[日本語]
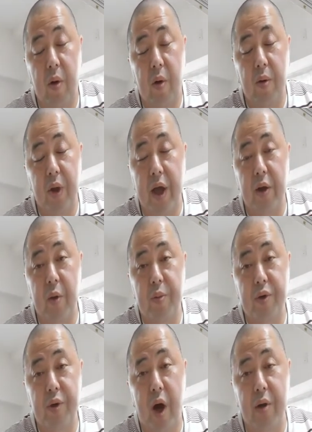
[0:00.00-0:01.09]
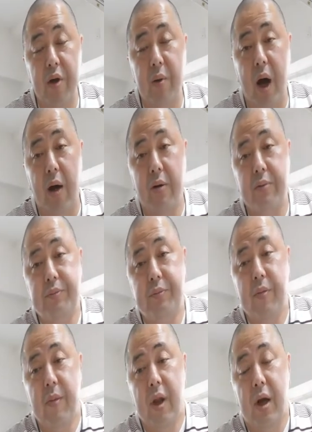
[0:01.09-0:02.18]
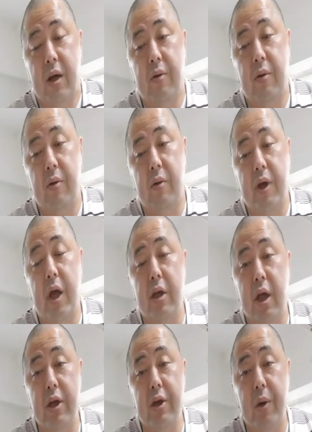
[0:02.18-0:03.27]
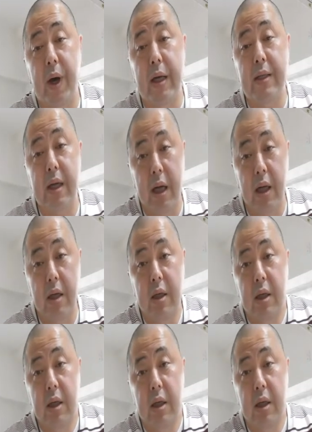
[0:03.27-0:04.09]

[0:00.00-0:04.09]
ナイロン袋、あるいは、あの、携帯用灰皿、